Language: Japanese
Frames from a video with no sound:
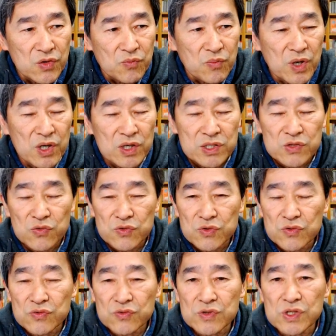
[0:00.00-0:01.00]
まあ人に
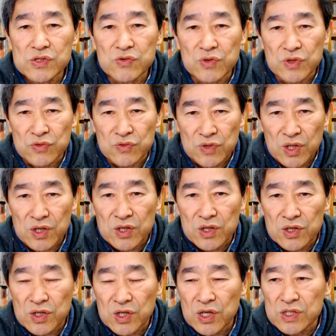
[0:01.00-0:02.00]
よるんでしょうけど
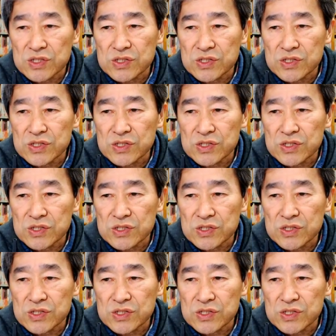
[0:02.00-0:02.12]
ね月